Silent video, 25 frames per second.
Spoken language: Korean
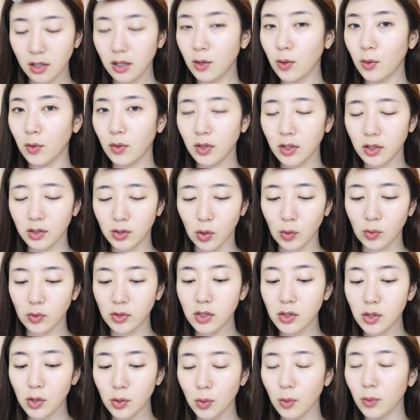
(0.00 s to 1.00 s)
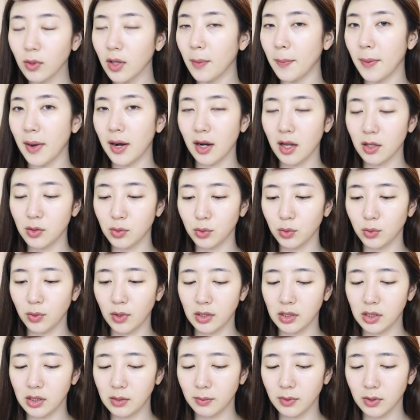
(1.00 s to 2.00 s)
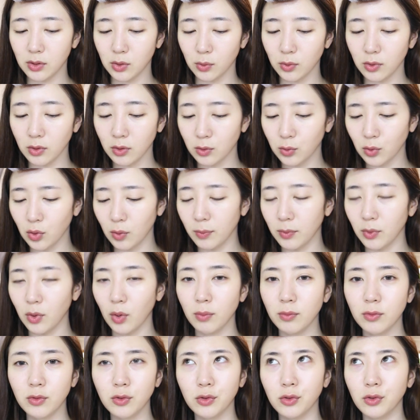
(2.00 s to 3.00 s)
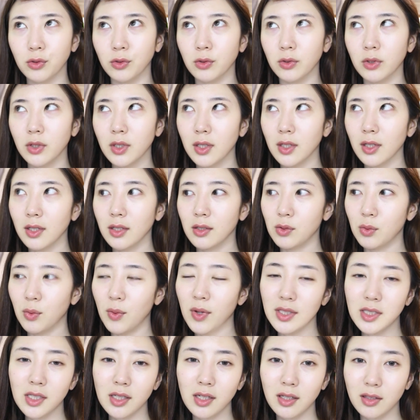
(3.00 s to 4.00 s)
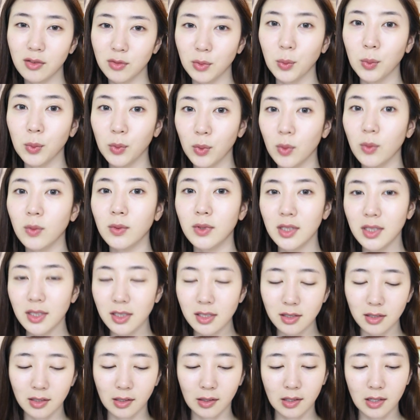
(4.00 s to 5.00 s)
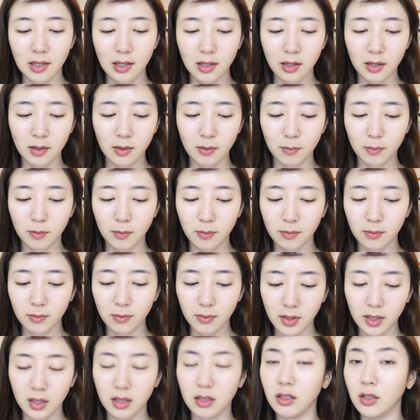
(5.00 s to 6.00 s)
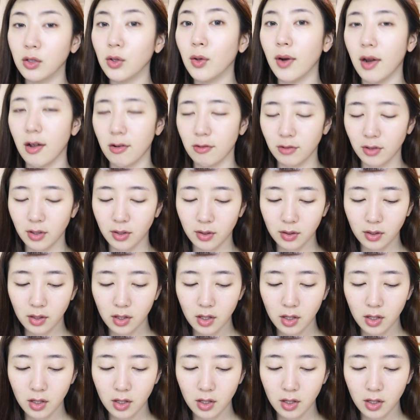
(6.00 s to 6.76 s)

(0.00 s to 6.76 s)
이거를 전체적으로 다 발라줘도 되지만 저는 그러면 너무 좀 화장이 동동 뜨는 느낌이 들더라고요.